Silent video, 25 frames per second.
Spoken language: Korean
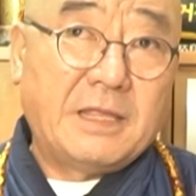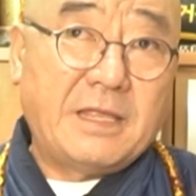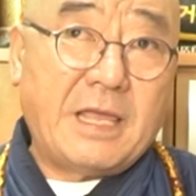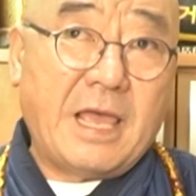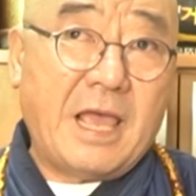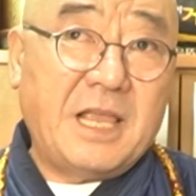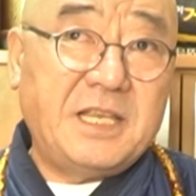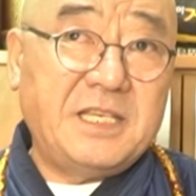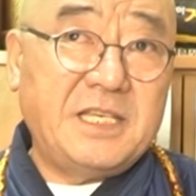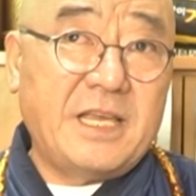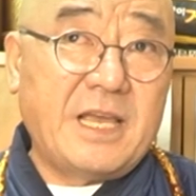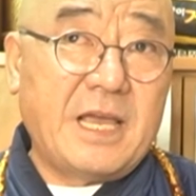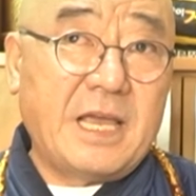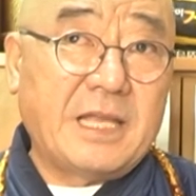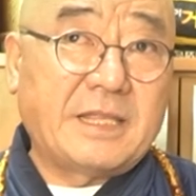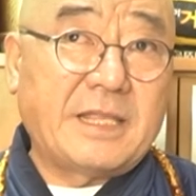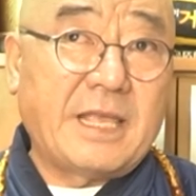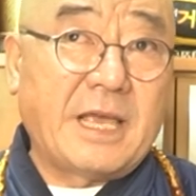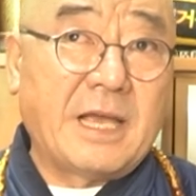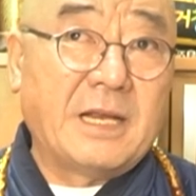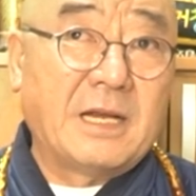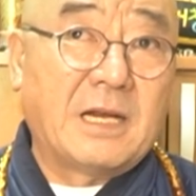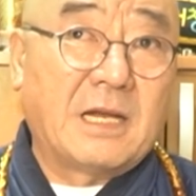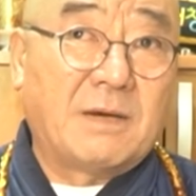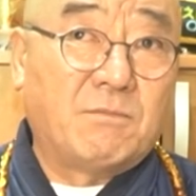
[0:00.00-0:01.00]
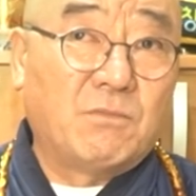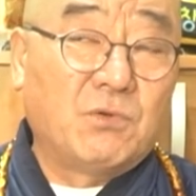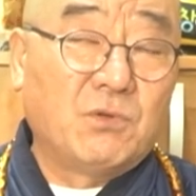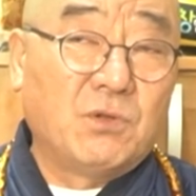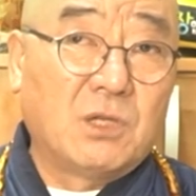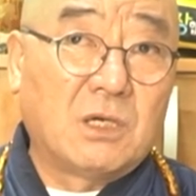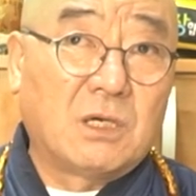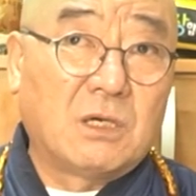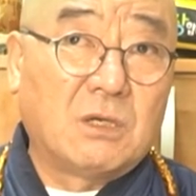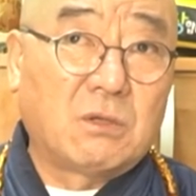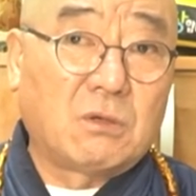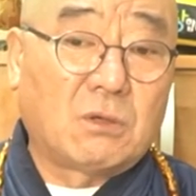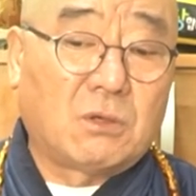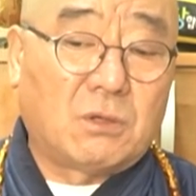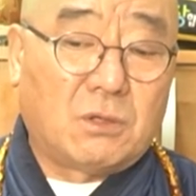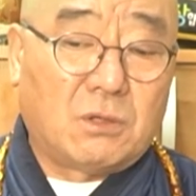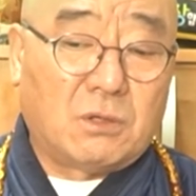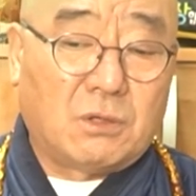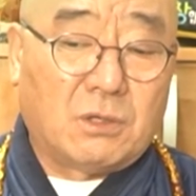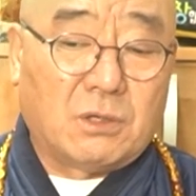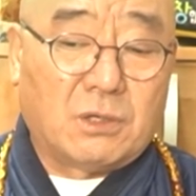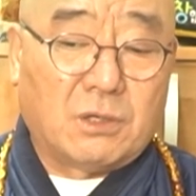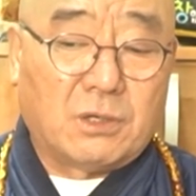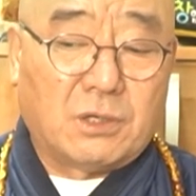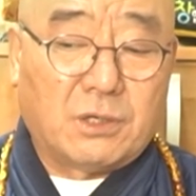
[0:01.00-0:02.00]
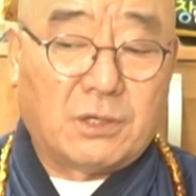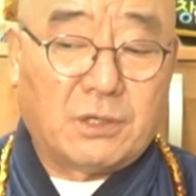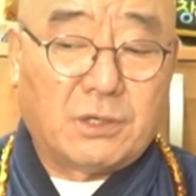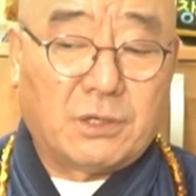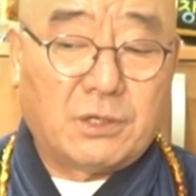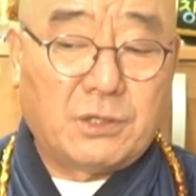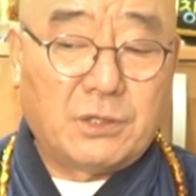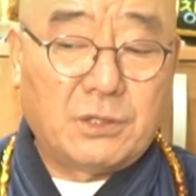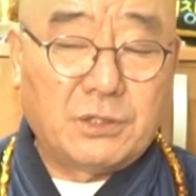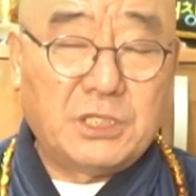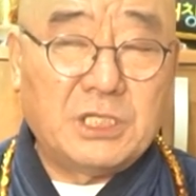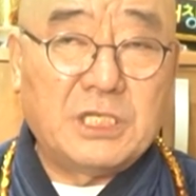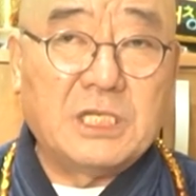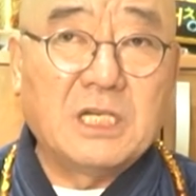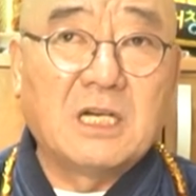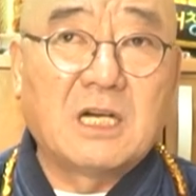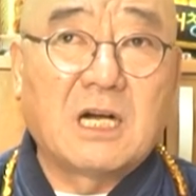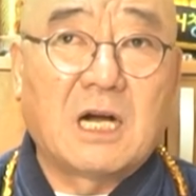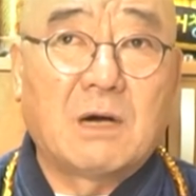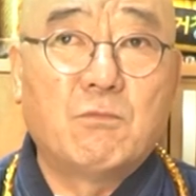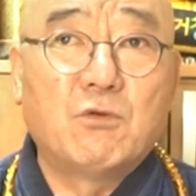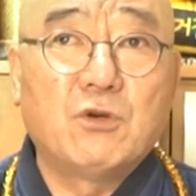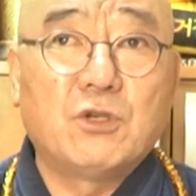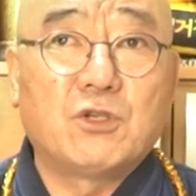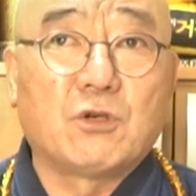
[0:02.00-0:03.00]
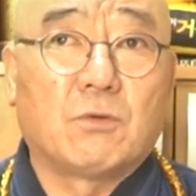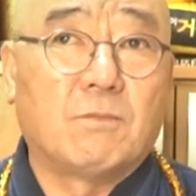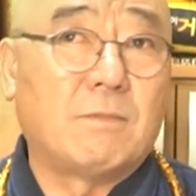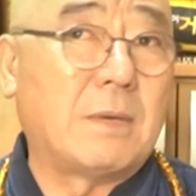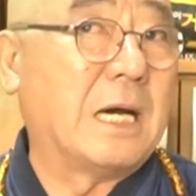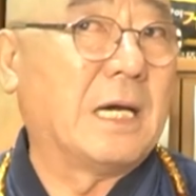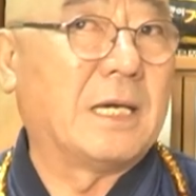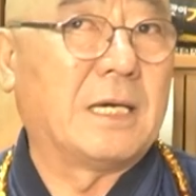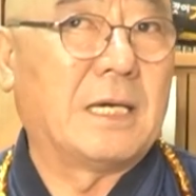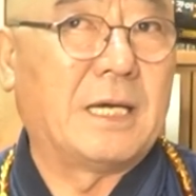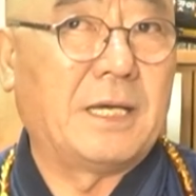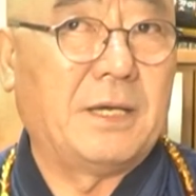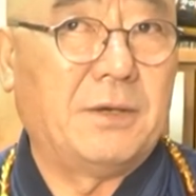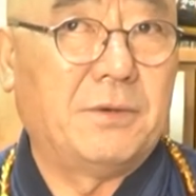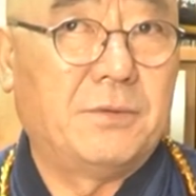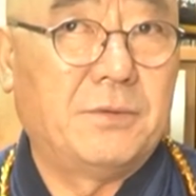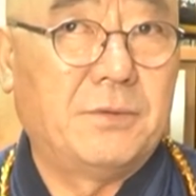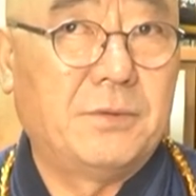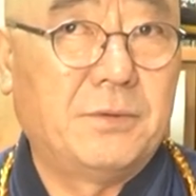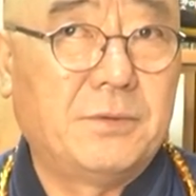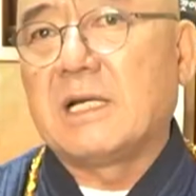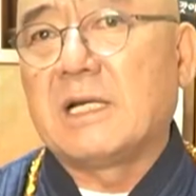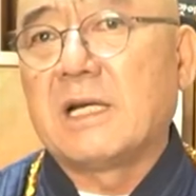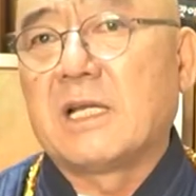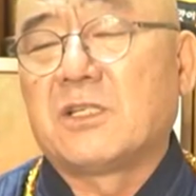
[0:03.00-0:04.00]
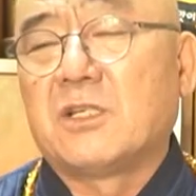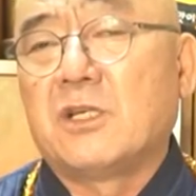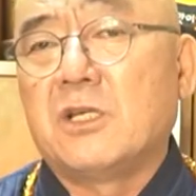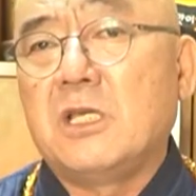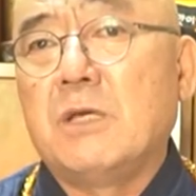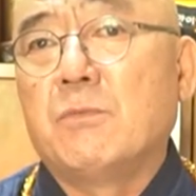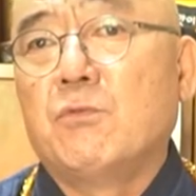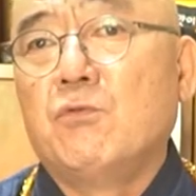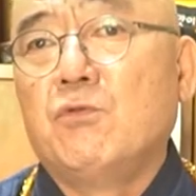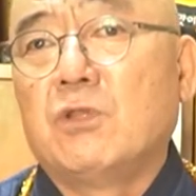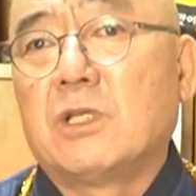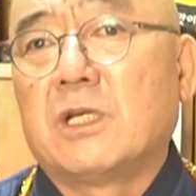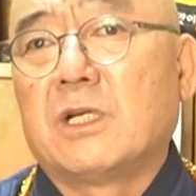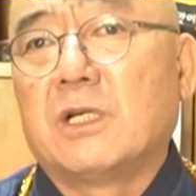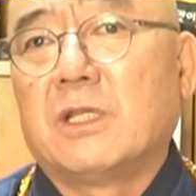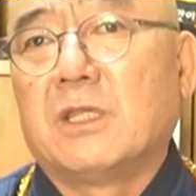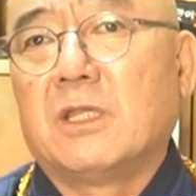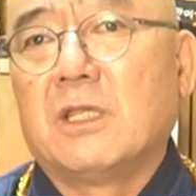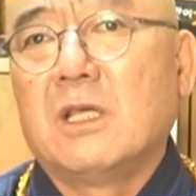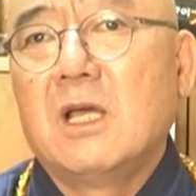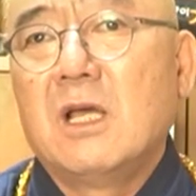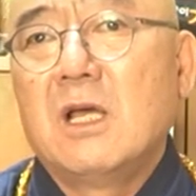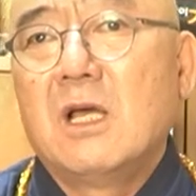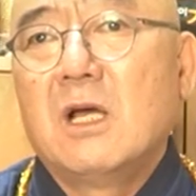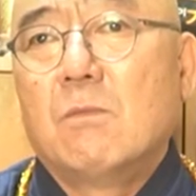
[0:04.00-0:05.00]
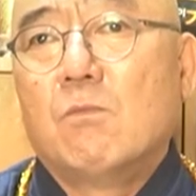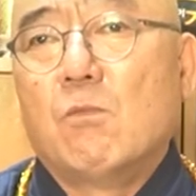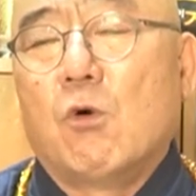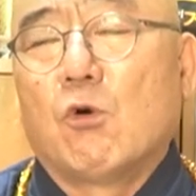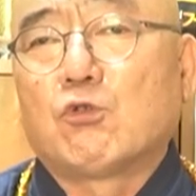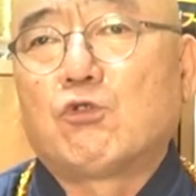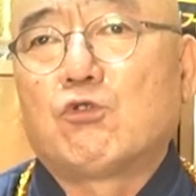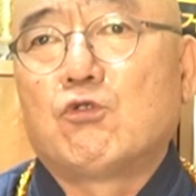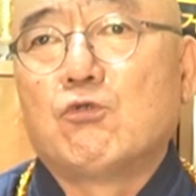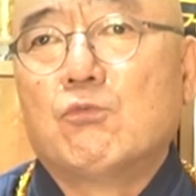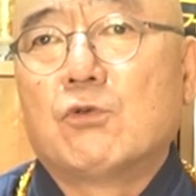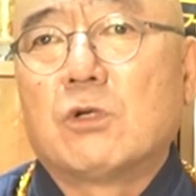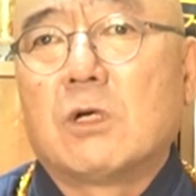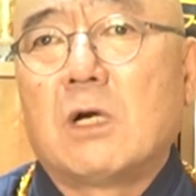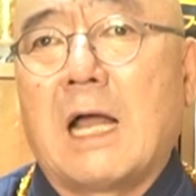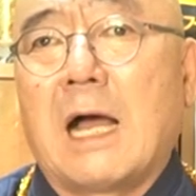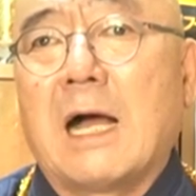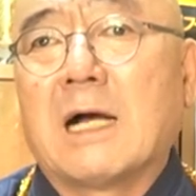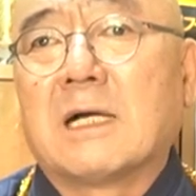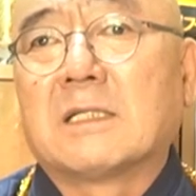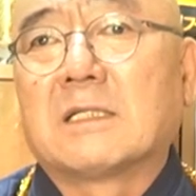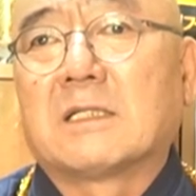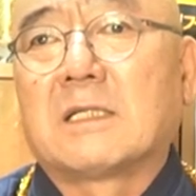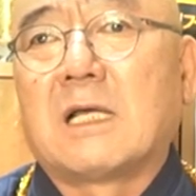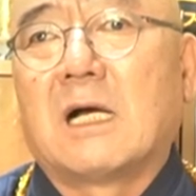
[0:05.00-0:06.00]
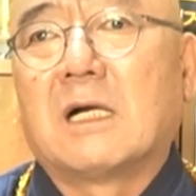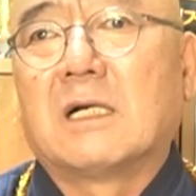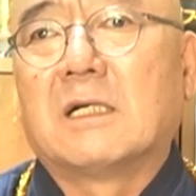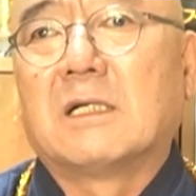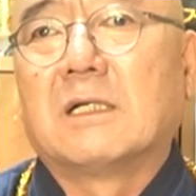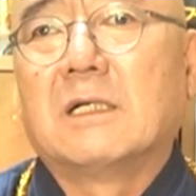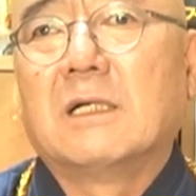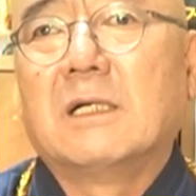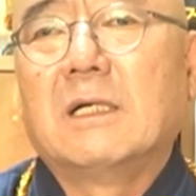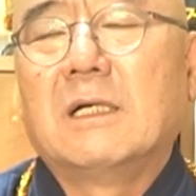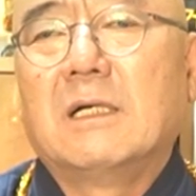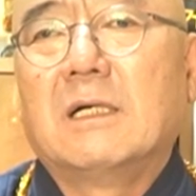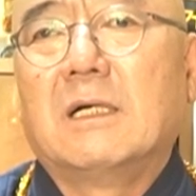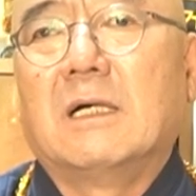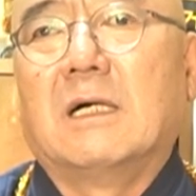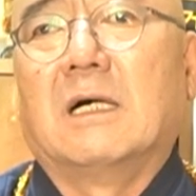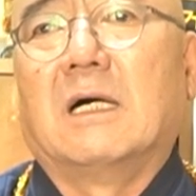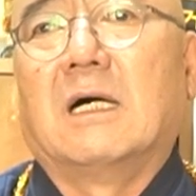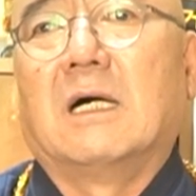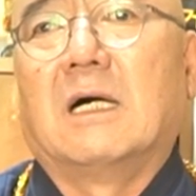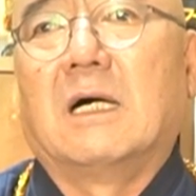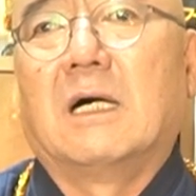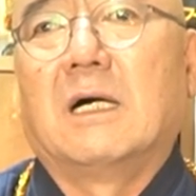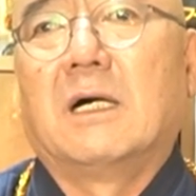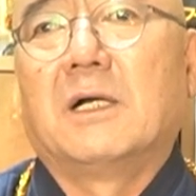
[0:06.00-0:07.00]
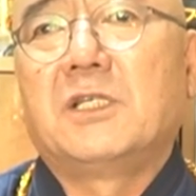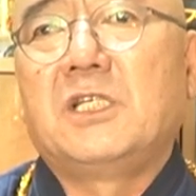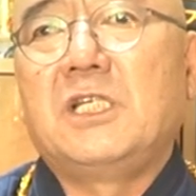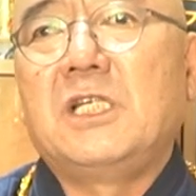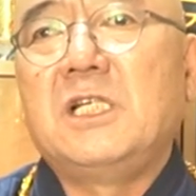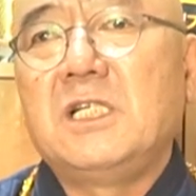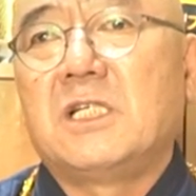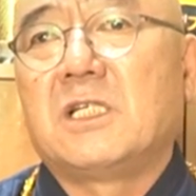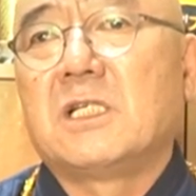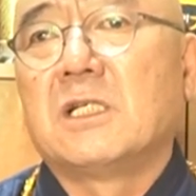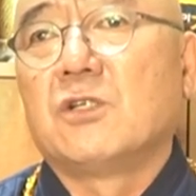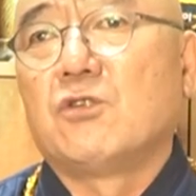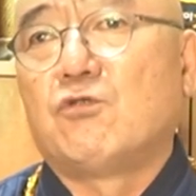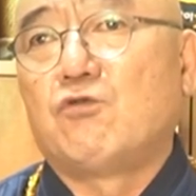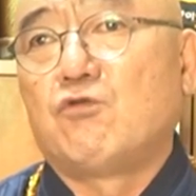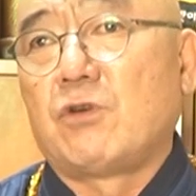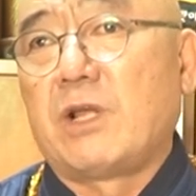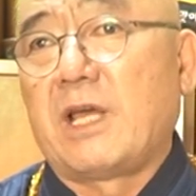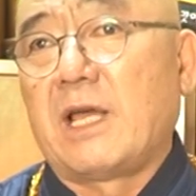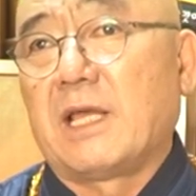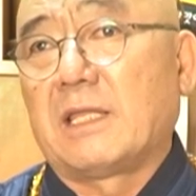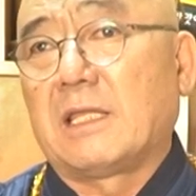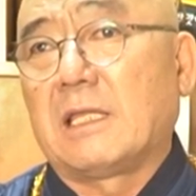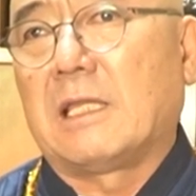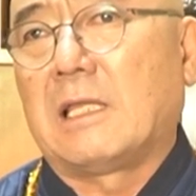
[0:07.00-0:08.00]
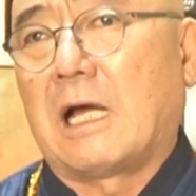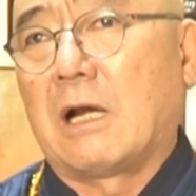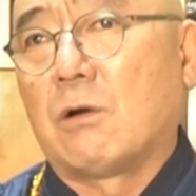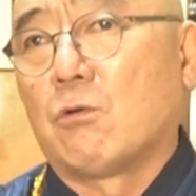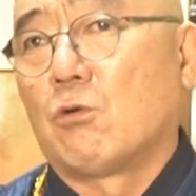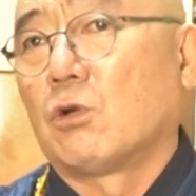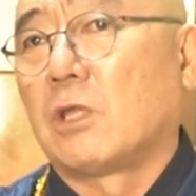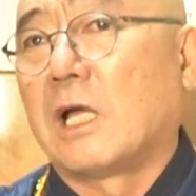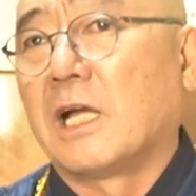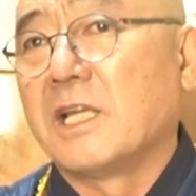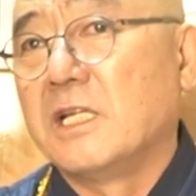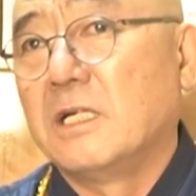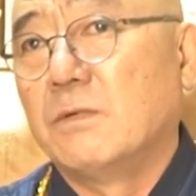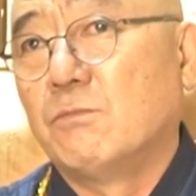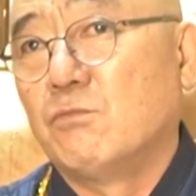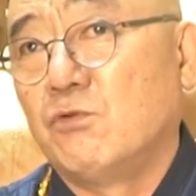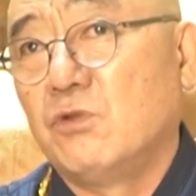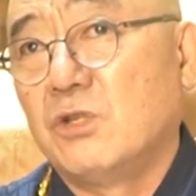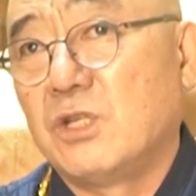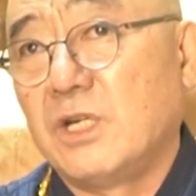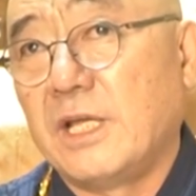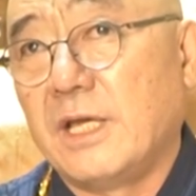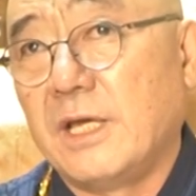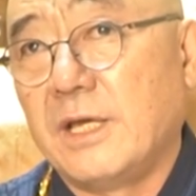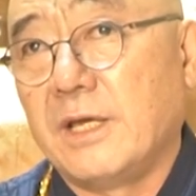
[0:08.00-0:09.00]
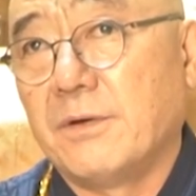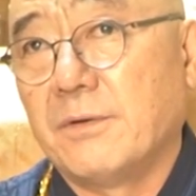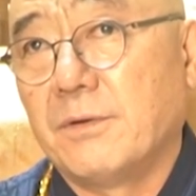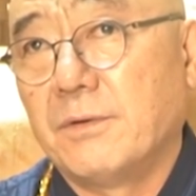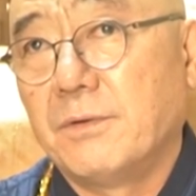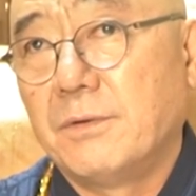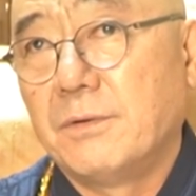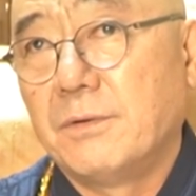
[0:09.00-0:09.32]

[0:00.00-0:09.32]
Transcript: 폐지에 태어난 분들도 어, 신감은 좀 많아요. 그래서 이분들은 목숨을 항상 어, 칠성줄에 달고 다니는 분들이에요.